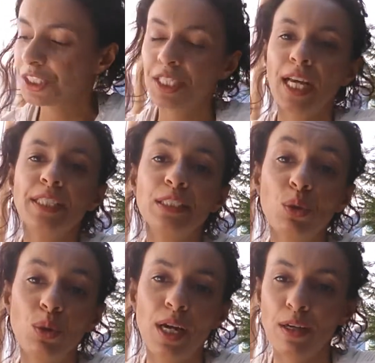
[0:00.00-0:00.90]
J'ai un
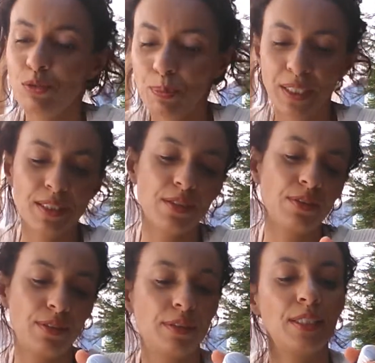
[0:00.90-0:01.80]
hydrolat à vous
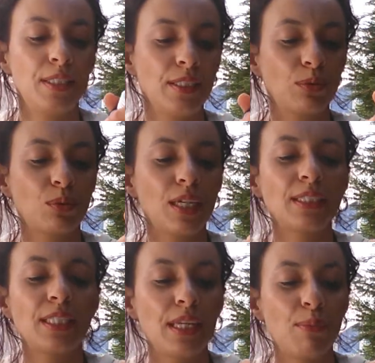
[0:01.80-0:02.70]
présenter. Donc
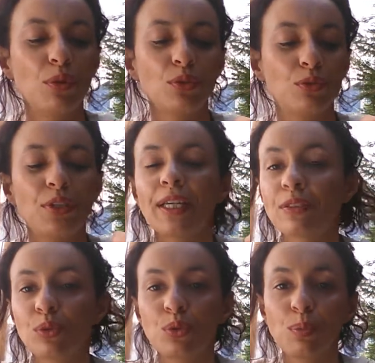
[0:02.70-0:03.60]
là, c'est la menthe
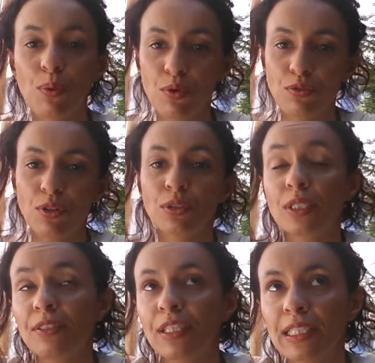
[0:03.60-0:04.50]
verte de
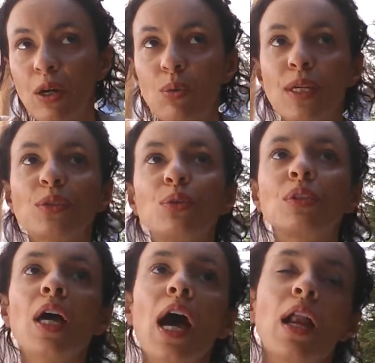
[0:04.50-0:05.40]
Provence qui vient
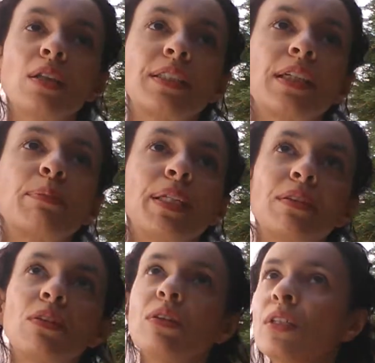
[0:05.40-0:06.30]
d'Aromazone. Alors c'est vrai que
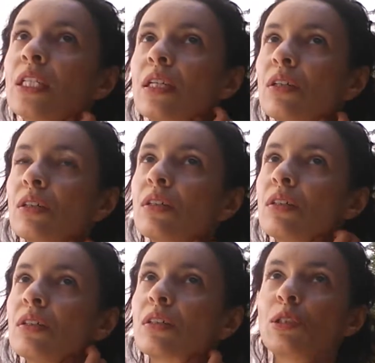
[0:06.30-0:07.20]
maintenant,
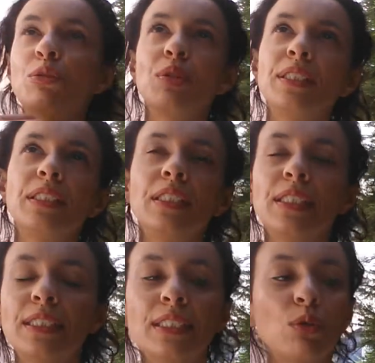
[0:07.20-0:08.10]
euh, comme je vous l'ai dit, les